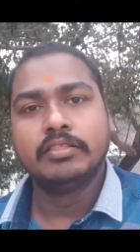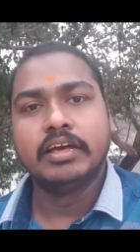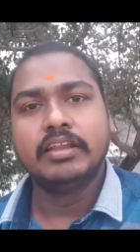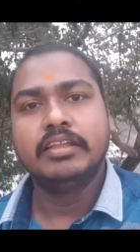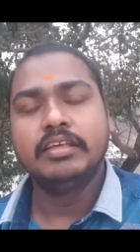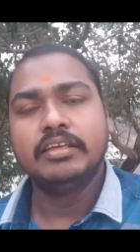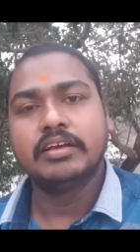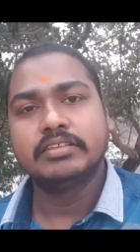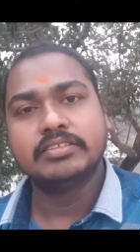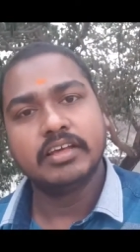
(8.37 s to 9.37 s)
దాన్ని
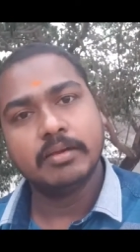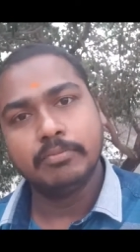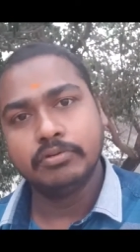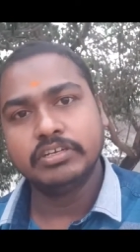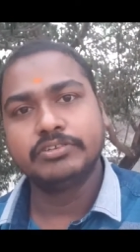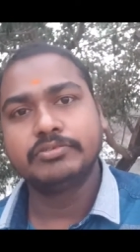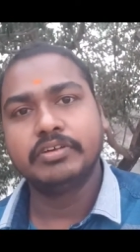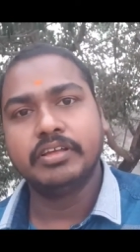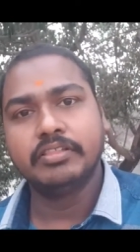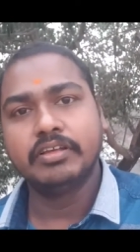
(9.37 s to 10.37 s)
ఖచ్చితంగా పూర్తిగా
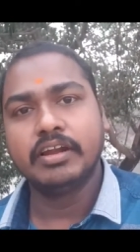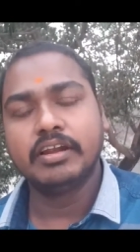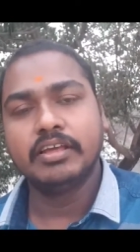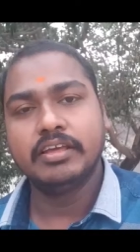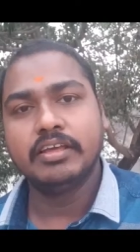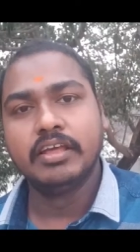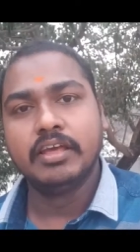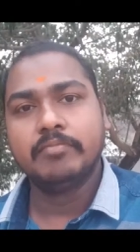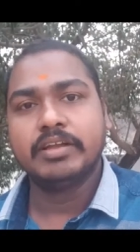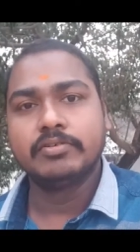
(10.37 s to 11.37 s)
చూడండి ఎందుకంటే
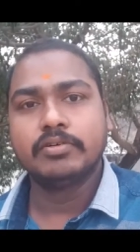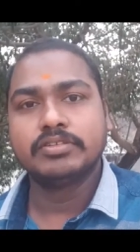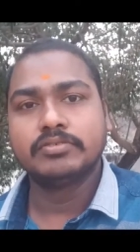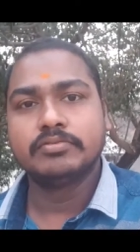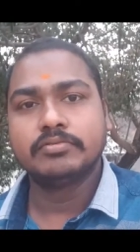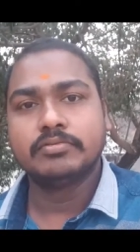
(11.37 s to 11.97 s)
మన కోసం